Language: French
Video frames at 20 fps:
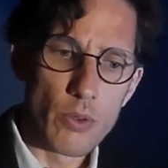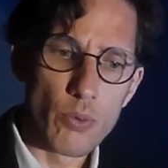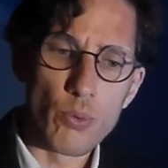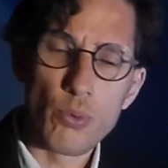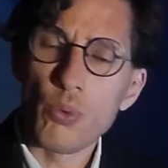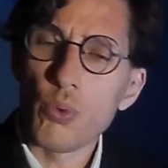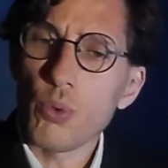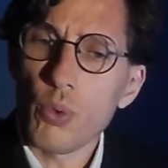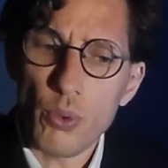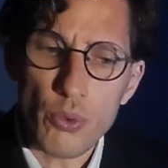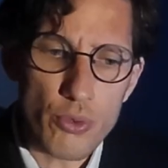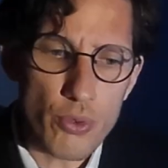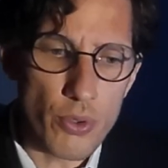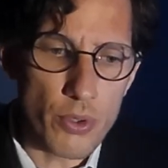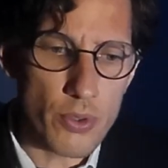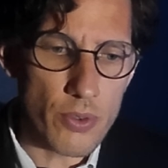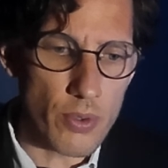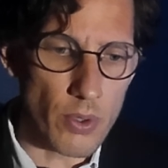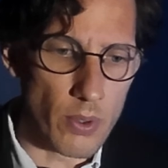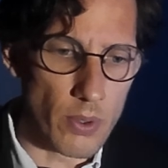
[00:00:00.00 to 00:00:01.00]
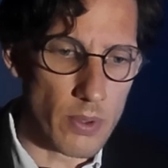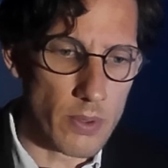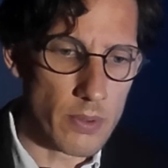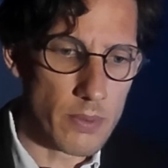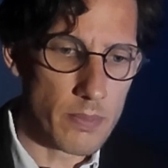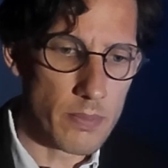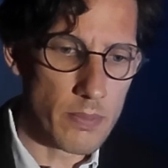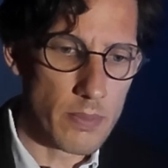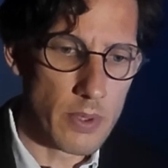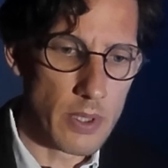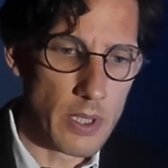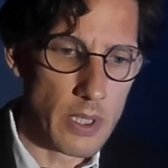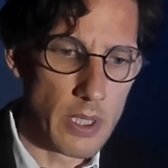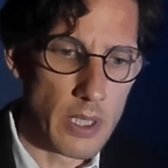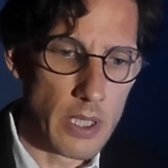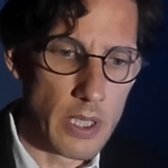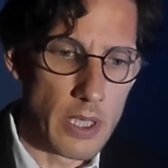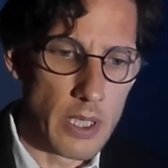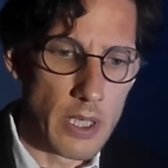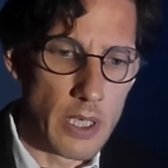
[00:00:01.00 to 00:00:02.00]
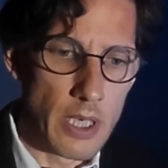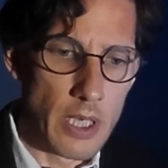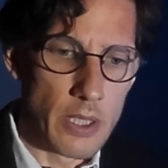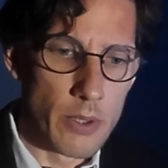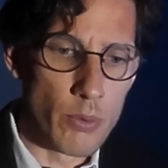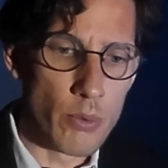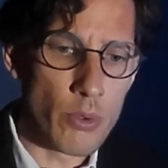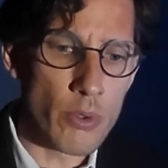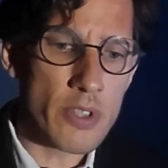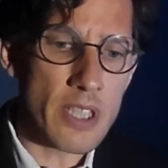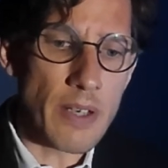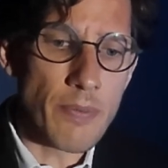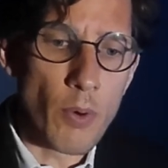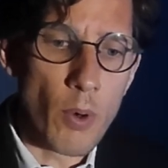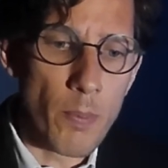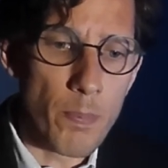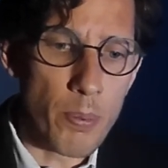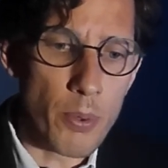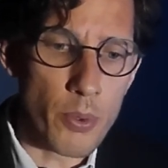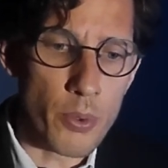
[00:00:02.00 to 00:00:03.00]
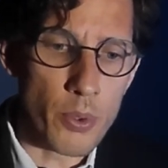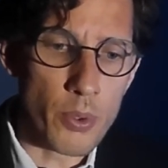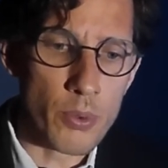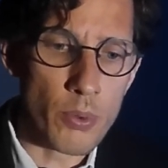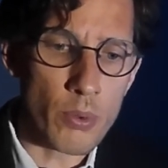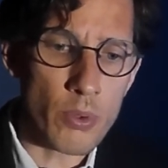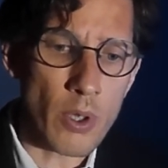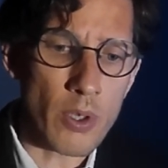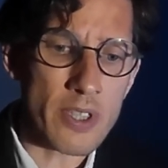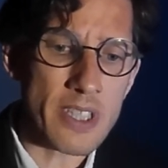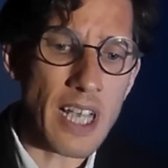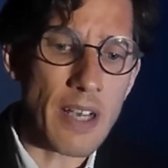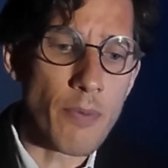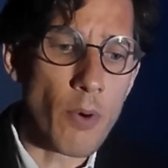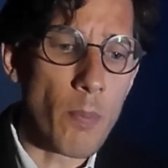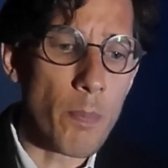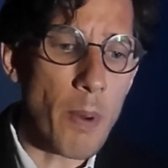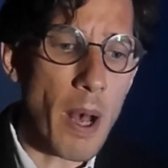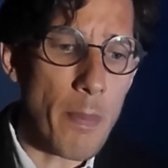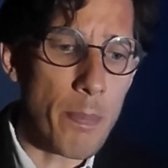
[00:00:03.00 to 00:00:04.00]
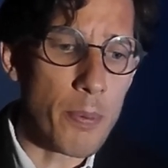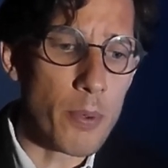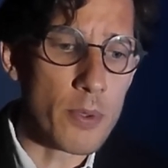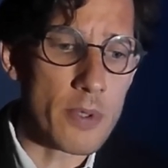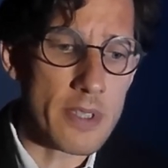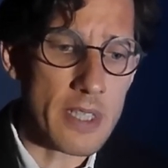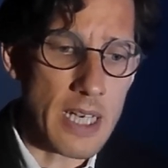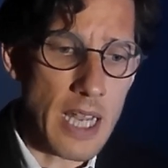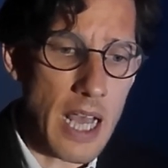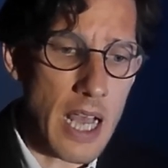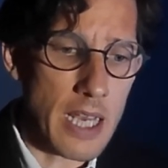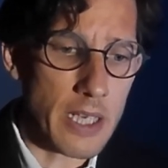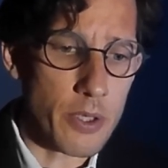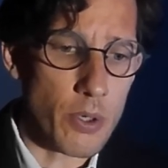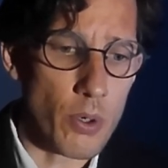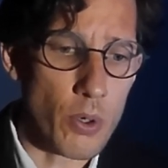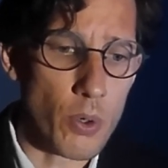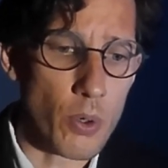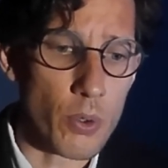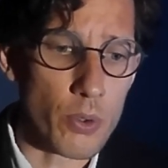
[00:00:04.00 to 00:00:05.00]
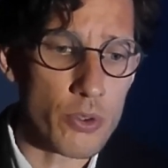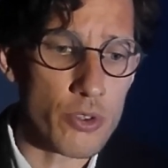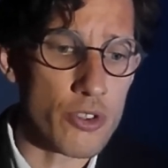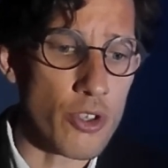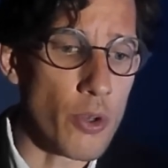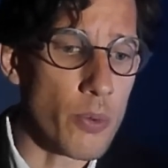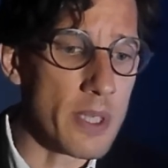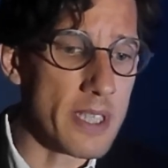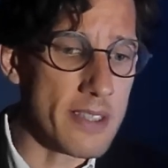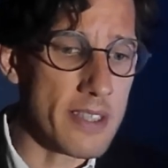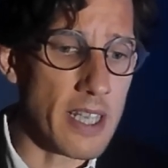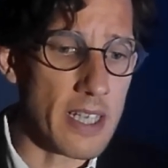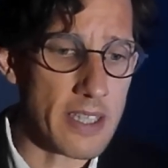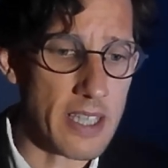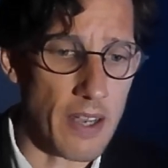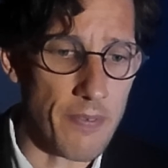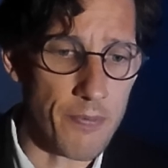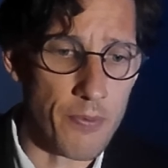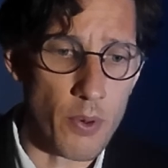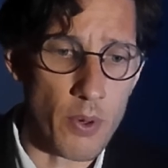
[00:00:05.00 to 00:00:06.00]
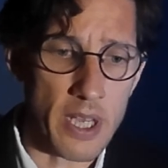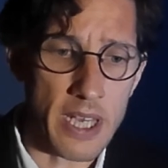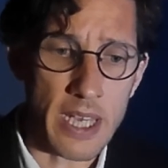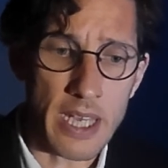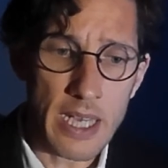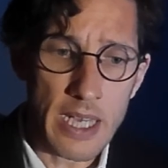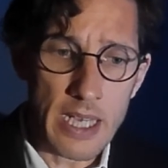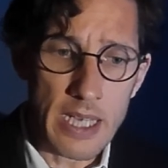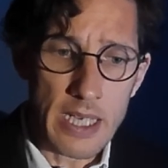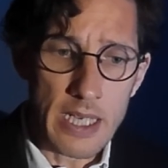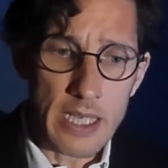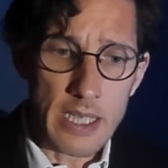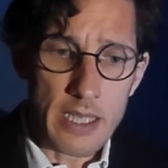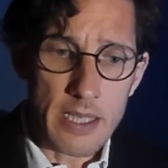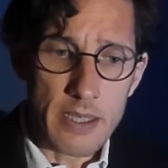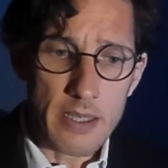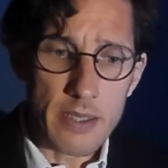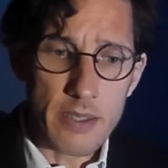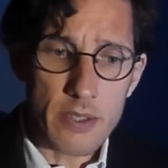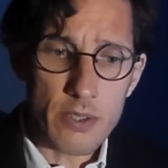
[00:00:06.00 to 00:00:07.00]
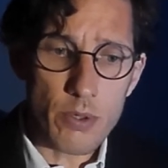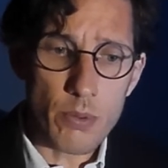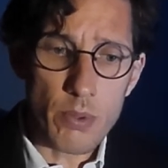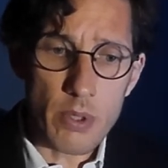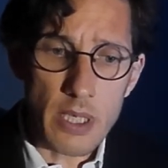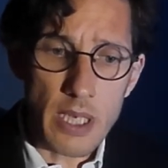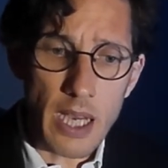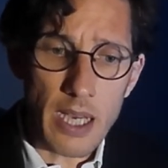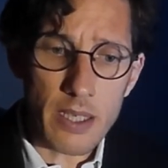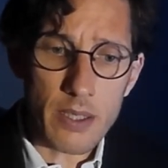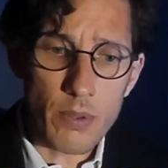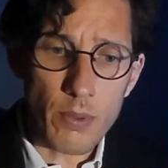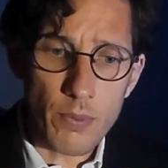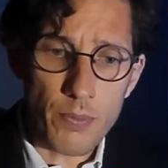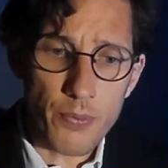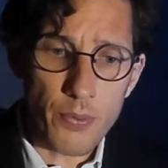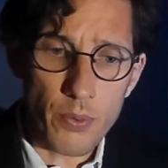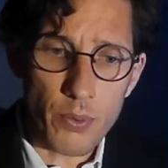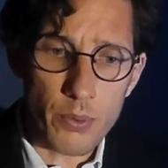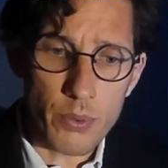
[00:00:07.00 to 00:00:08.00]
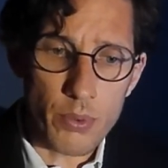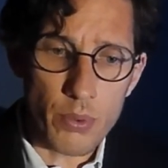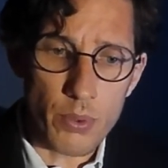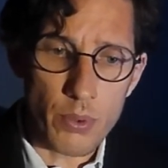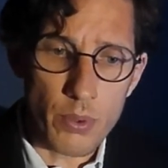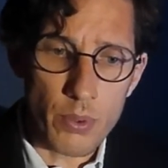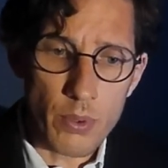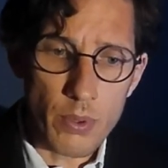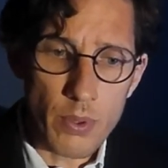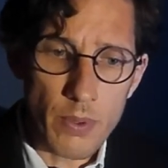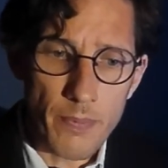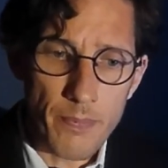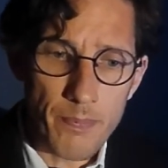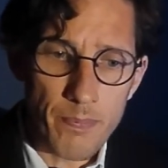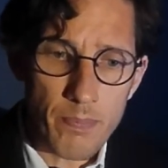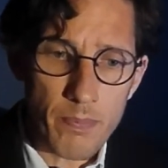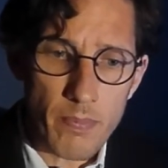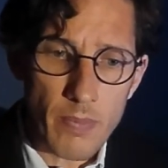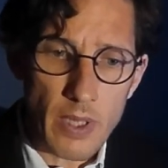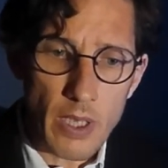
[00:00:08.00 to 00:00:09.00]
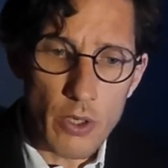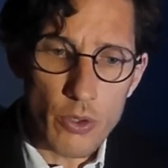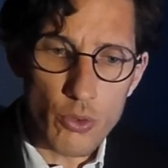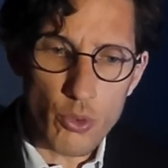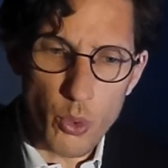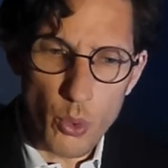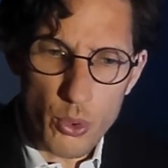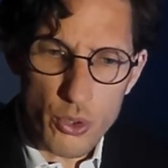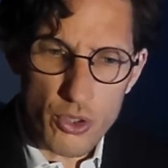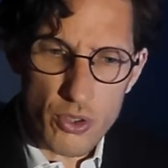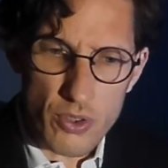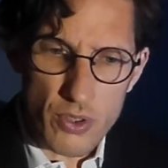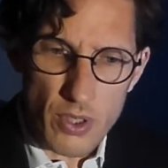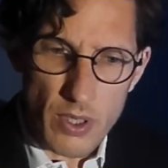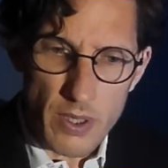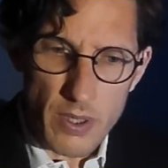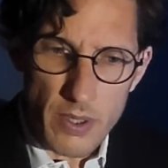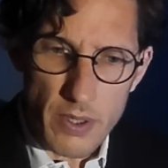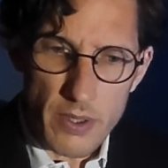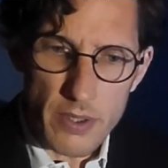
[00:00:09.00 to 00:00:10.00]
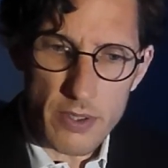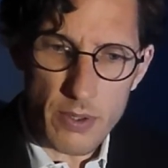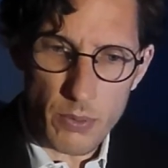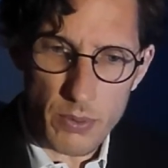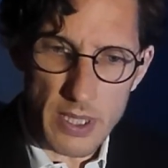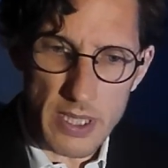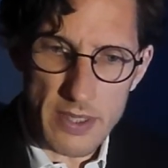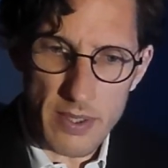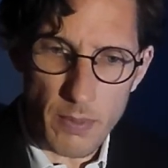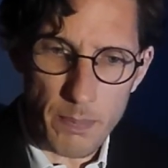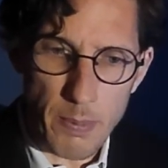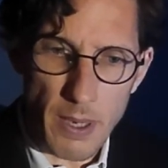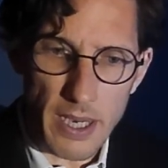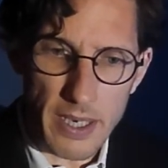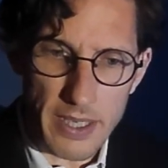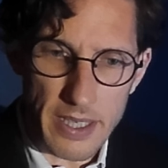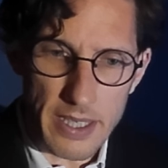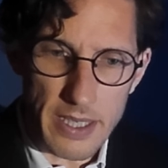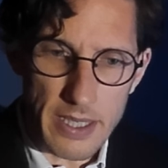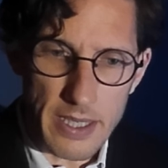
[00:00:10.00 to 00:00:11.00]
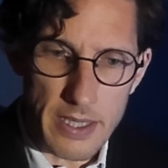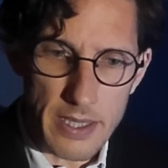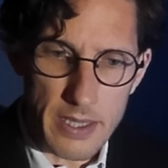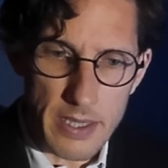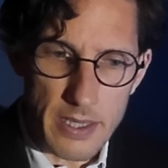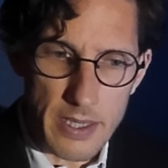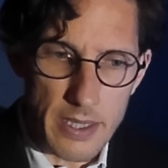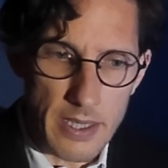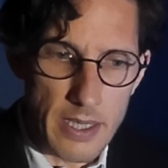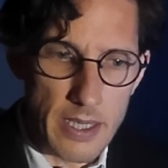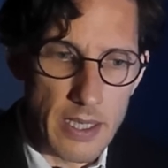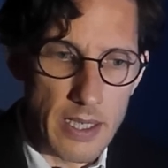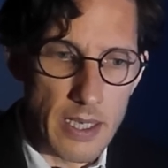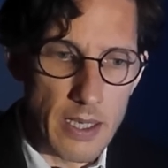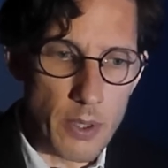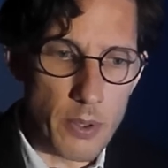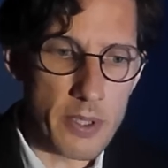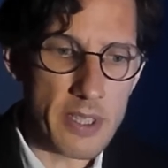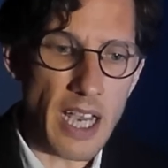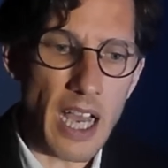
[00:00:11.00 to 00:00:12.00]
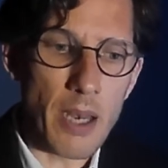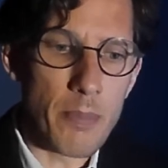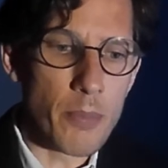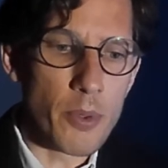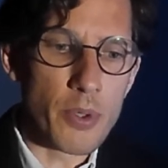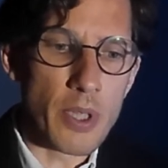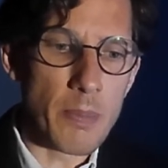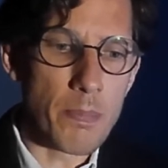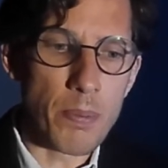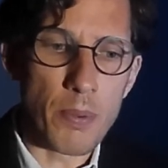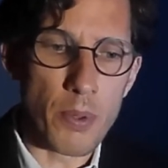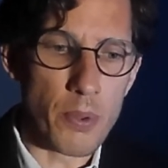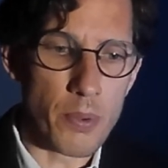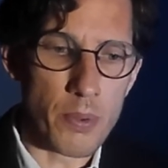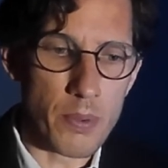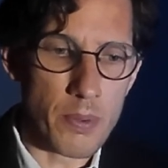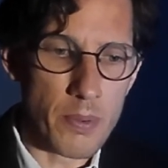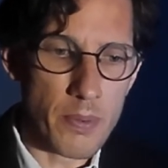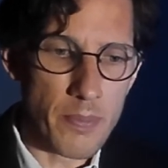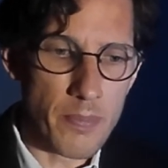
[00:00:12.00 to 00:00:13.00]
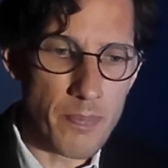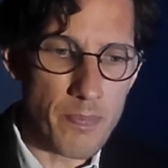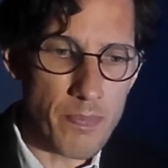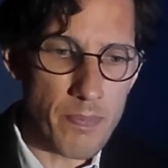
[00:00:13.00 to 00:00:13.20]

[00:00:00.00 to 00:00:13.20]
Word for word: Nous nous consultons. Nous ne savons plus, nous n'en savons pas plus l'un que l'autre. Celui-ci est affolé, celui-là confondu. Tous sont désemparés. Le calme n'est plus.